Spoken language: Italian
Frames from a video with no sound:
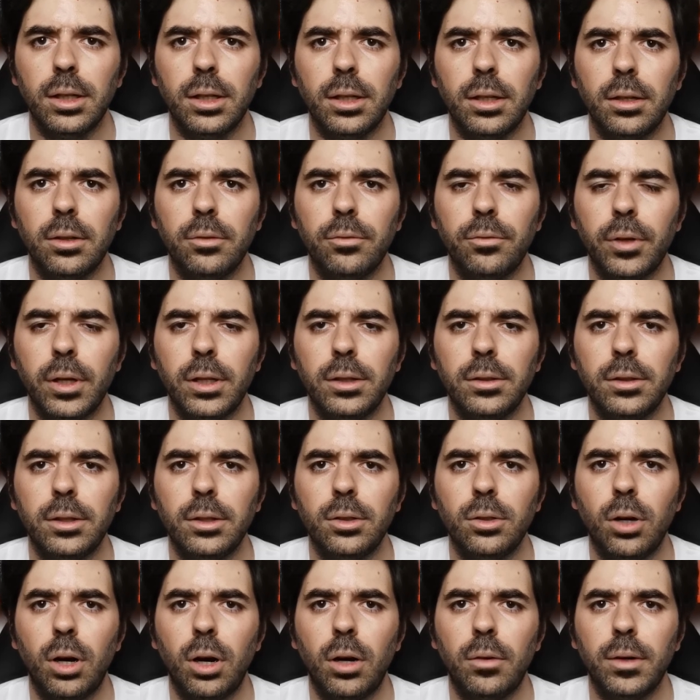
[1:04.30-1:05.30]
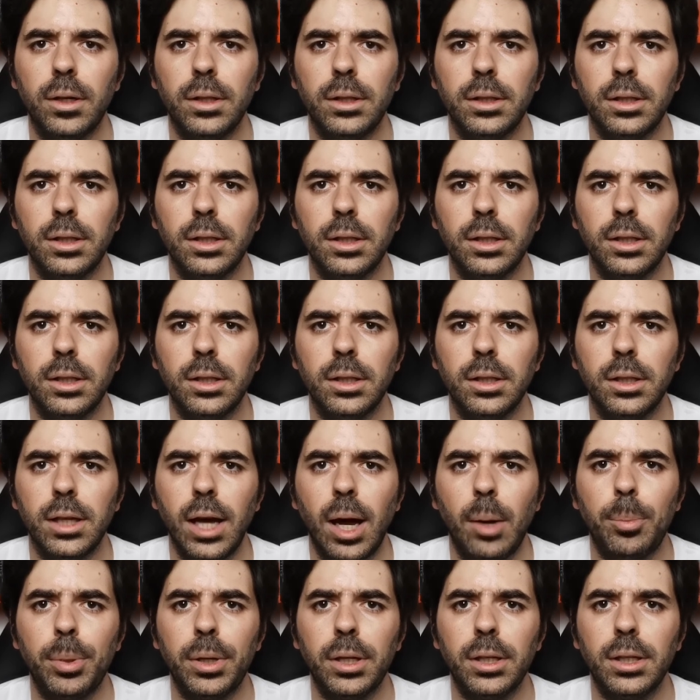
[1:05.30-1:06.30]
il 29 di
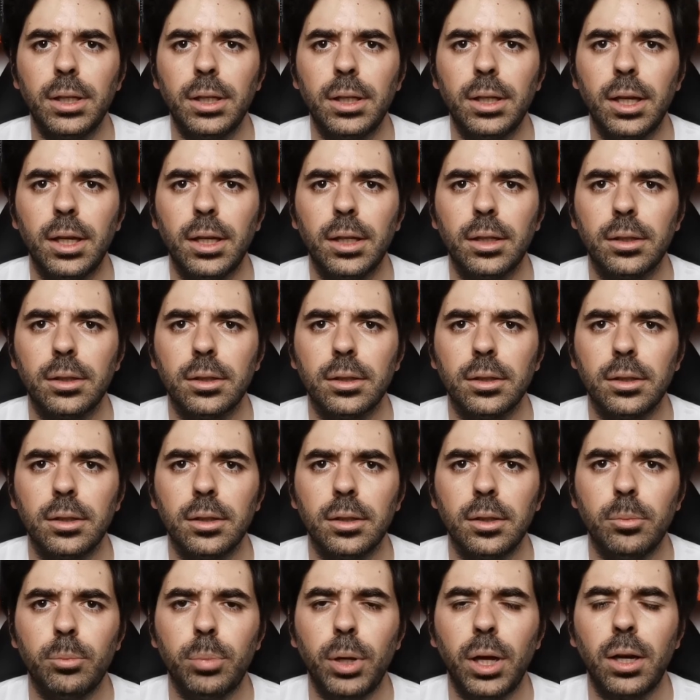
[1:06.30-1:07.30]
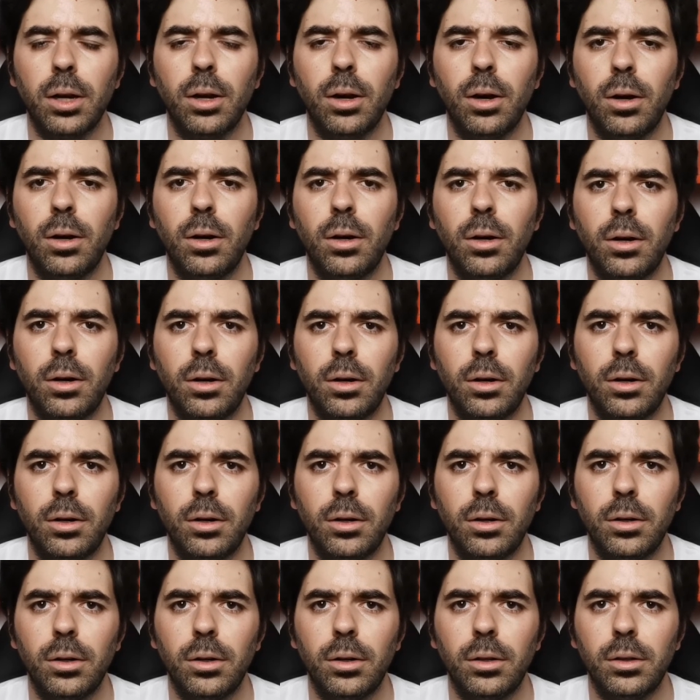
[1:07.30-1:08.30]
aprile,
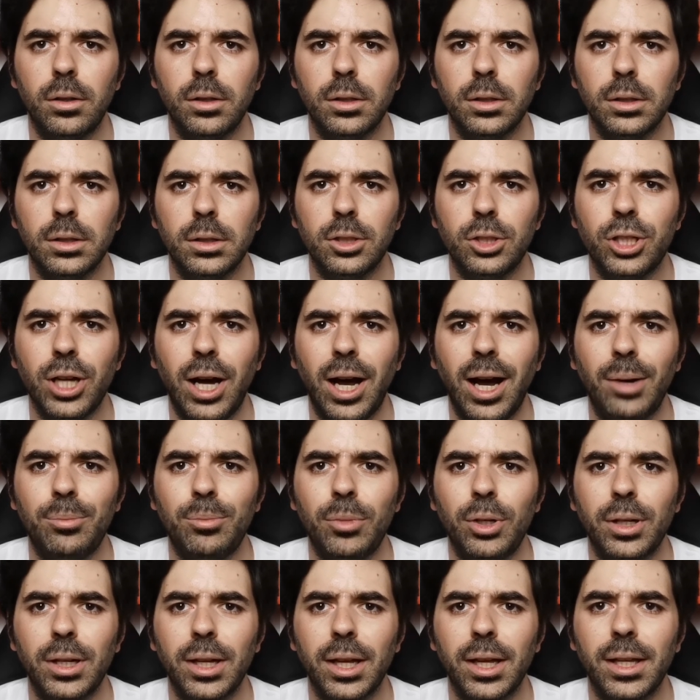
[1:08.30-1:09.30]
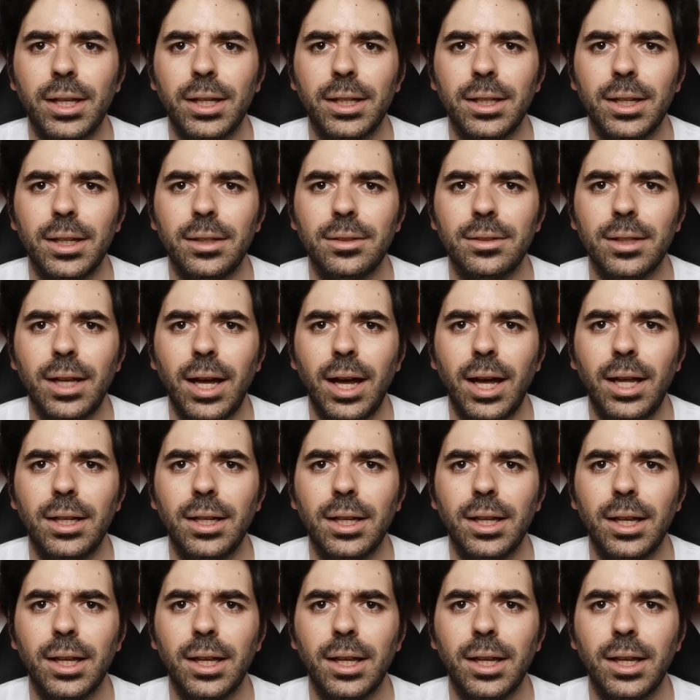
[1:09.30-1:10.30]
però diciamo che le
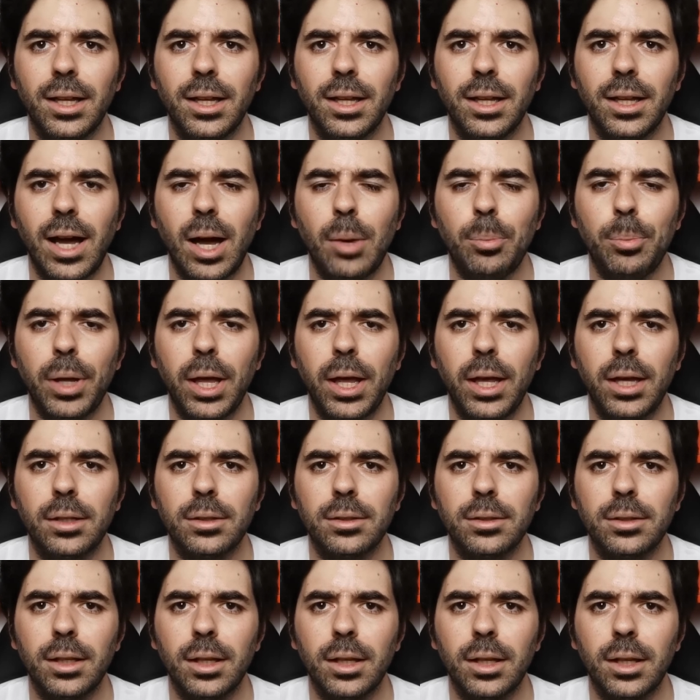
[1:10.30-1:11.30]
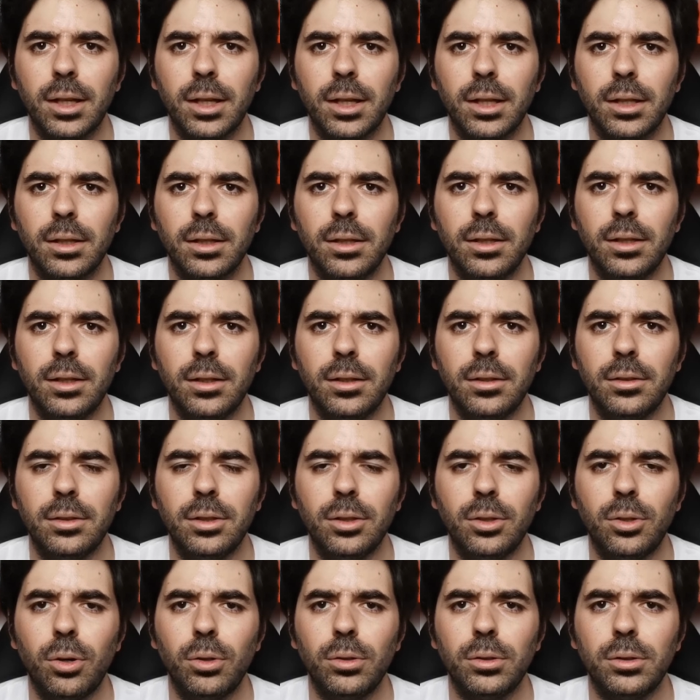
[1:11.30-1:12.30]
sale aperte
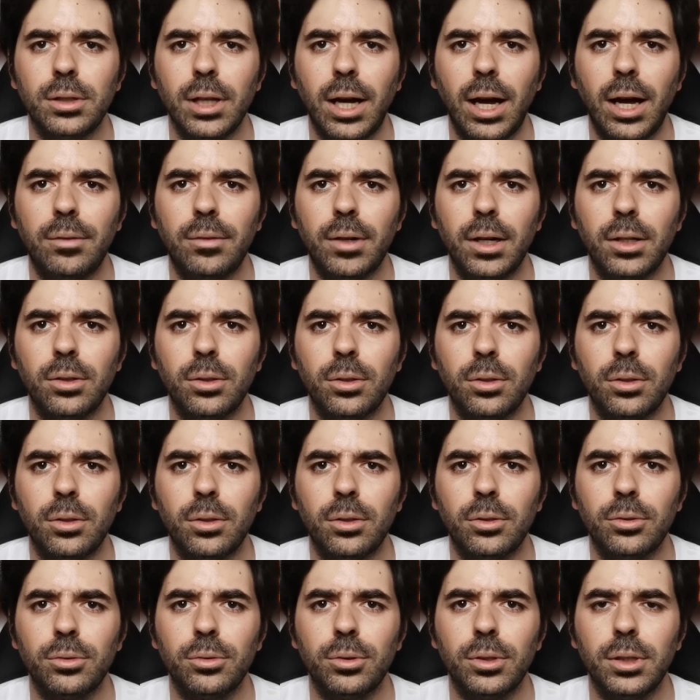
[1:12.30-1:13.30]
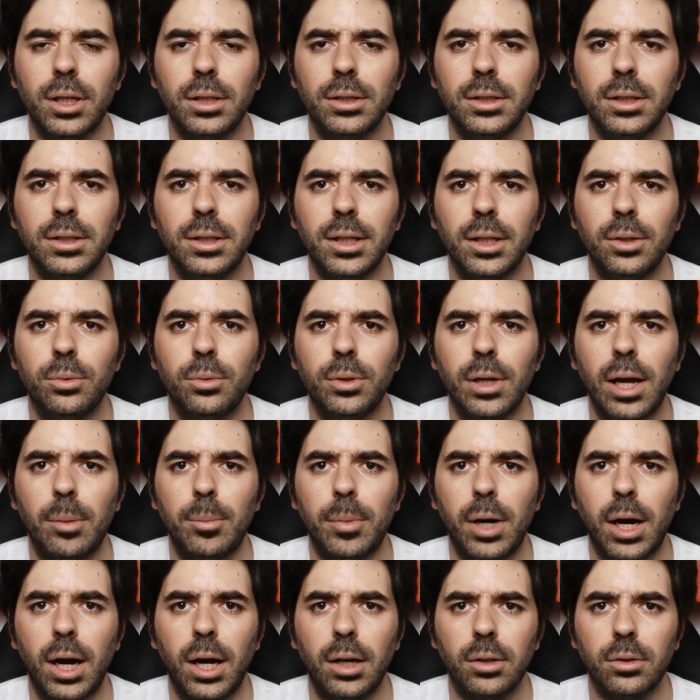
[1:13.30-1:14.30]
si contavano sulle dita di una
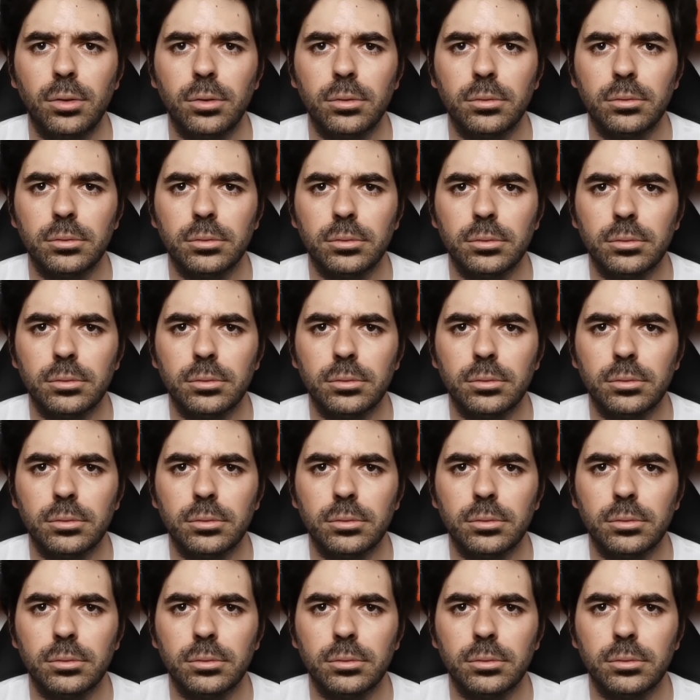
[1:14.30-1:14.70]
mano.